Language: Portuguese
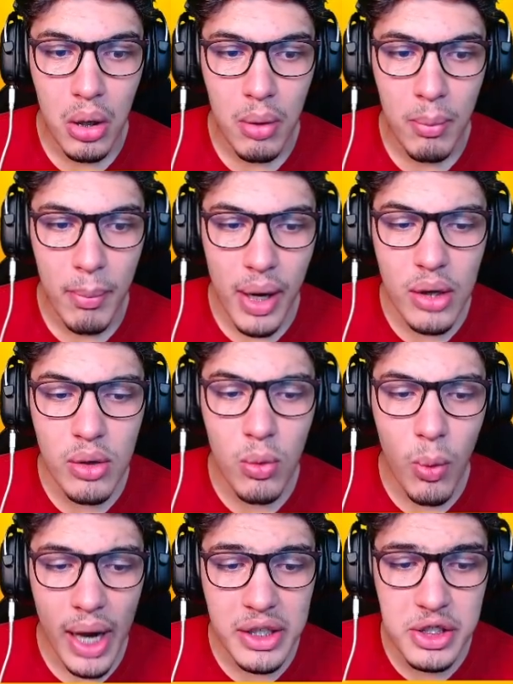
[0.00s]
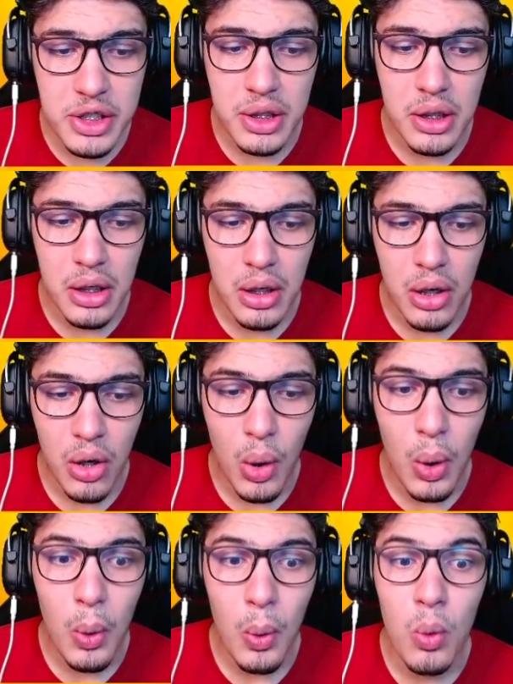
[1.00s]
Mano, what?
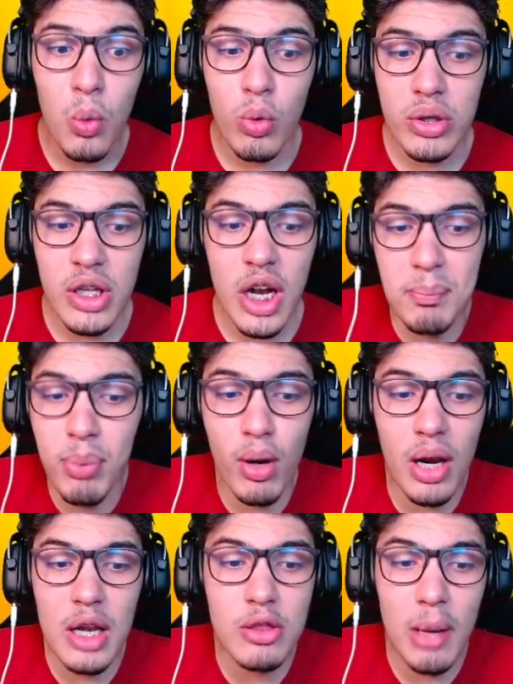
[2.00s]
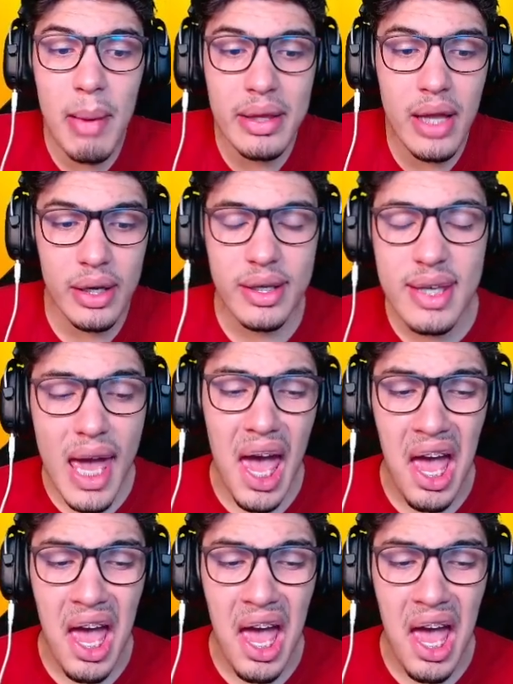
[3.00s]
Quando ele pula, ele toma dano. Que?